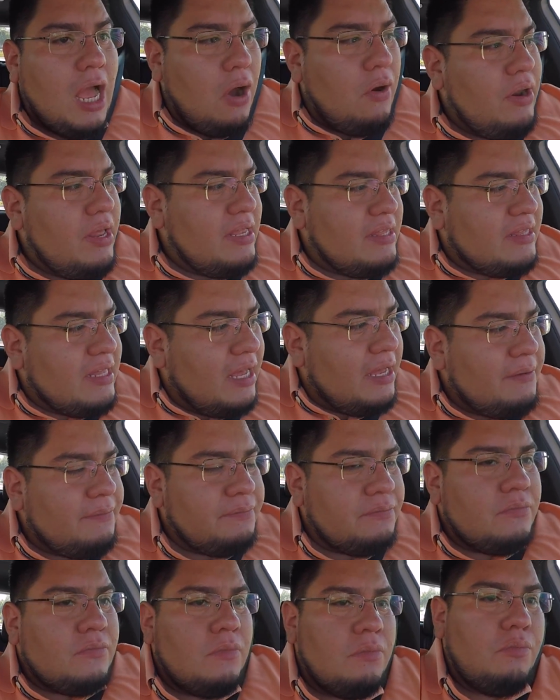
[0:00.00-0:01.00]
Ahorita
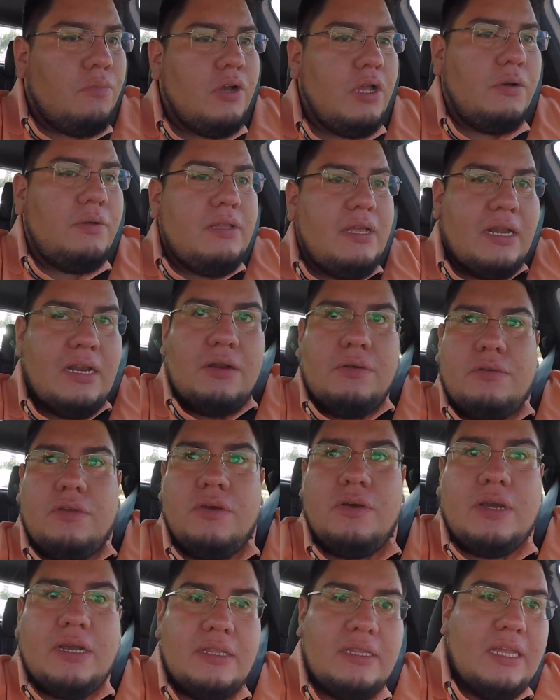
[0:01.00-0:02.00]
voy a una
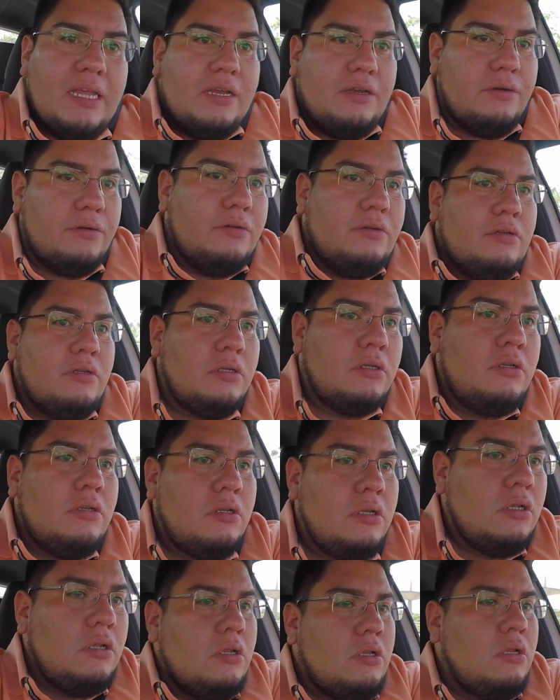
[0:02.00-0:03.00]
reunión que tengo
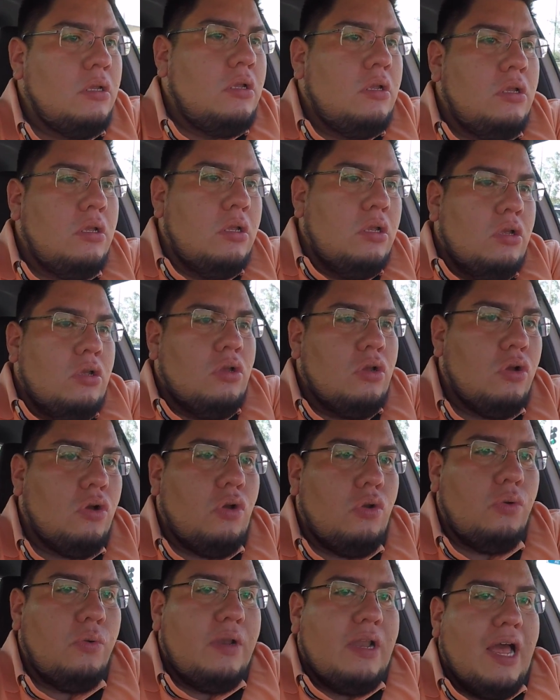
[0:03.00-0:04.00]

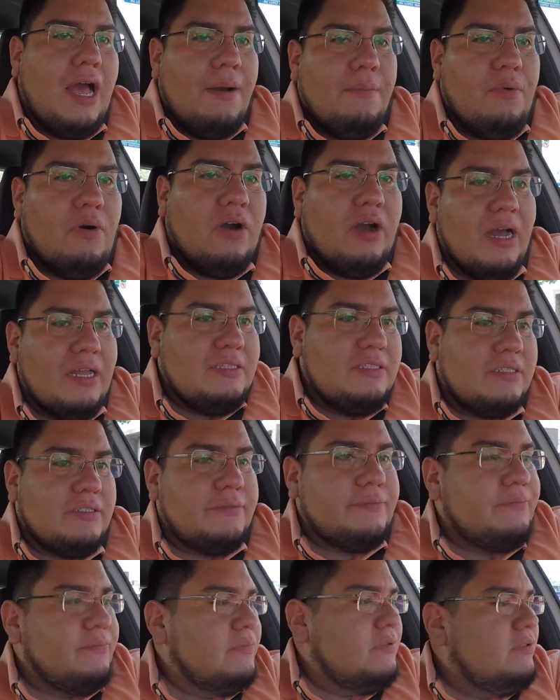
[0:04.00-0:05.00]
con un abogado,
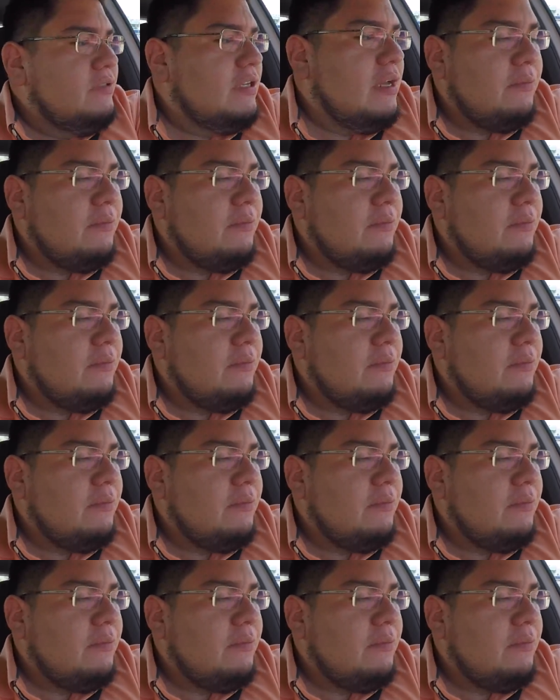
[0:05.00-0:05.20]
un